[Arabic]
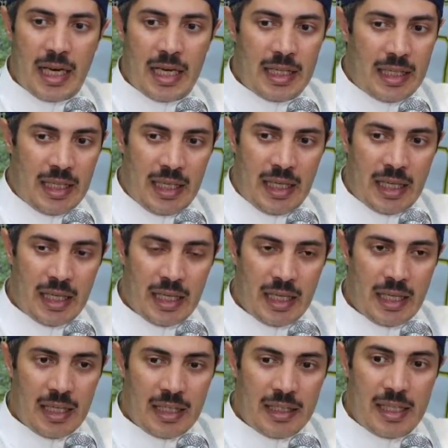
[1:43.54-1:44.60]
دي,
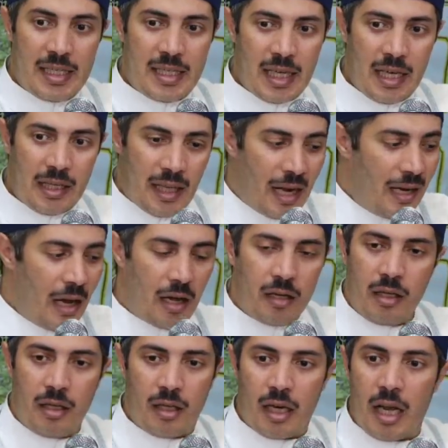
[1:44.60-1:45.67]
دي ده
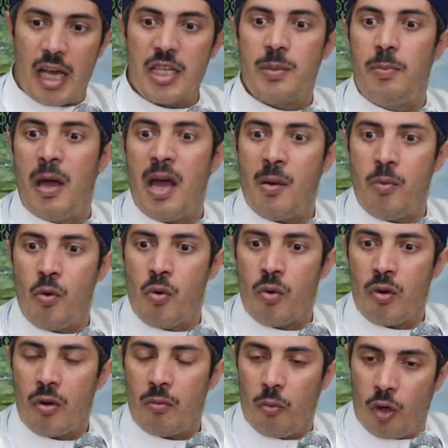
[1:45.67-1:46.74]
اليقين أسبابه
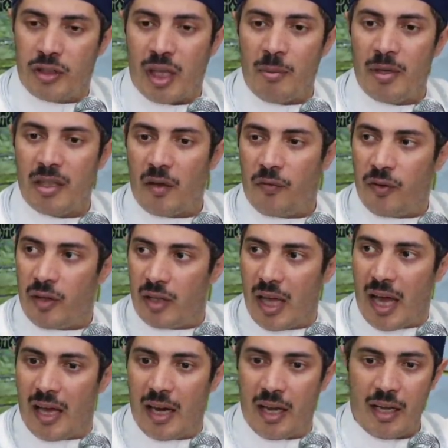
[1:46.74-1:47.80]
معتمدة في
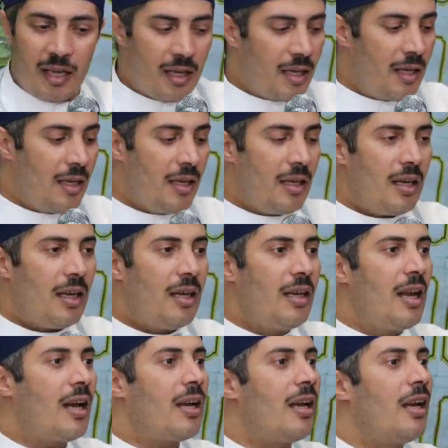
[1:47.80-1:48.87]
ده على إيه
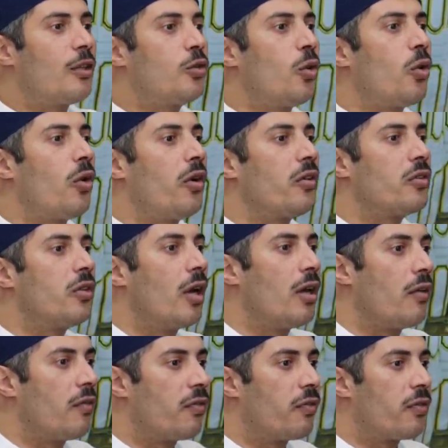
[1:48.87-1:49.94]
إنك لتقري
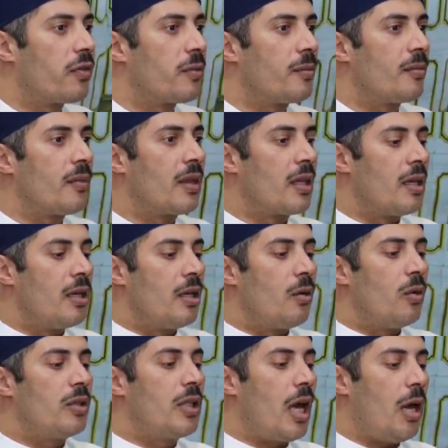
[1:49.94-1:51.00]
الضيف
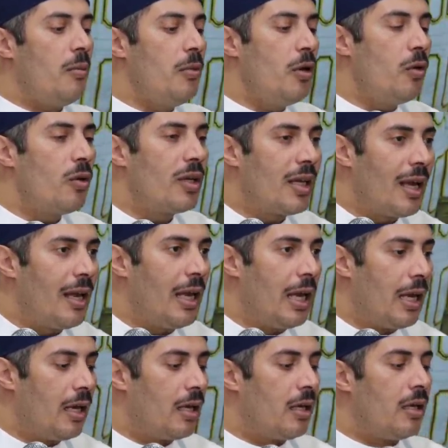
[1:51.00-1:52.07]
وتحمل الكلب
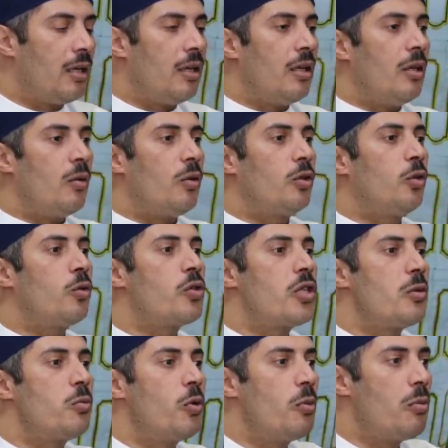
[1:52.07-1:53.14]

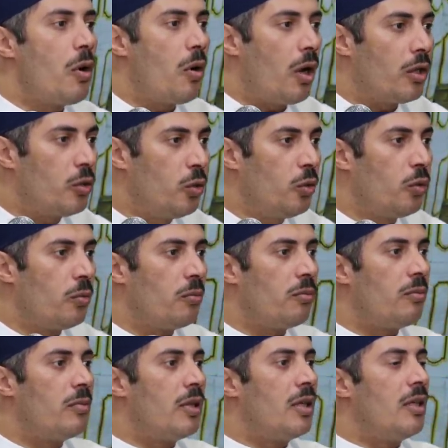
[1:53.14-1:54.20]
وتكسب الموعدون
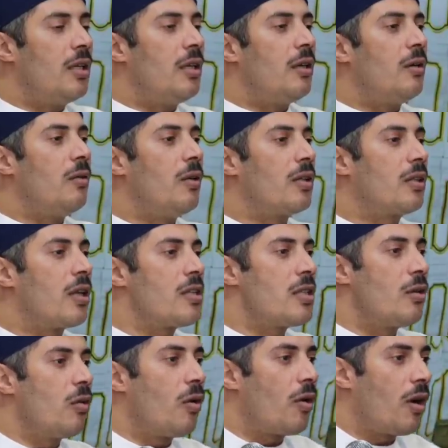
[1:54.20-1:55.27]

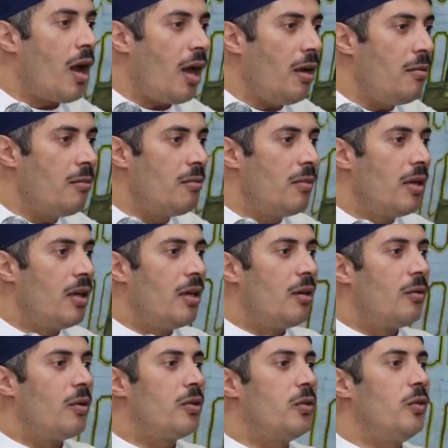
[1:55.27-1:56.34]
وتصل الرحم
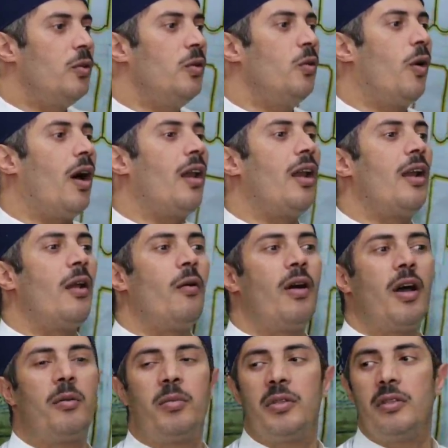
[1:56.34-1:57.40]
وتعينه على
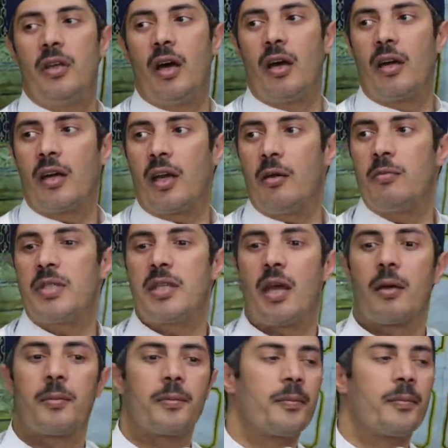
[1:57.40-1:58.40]
نوائب الدهر خمسة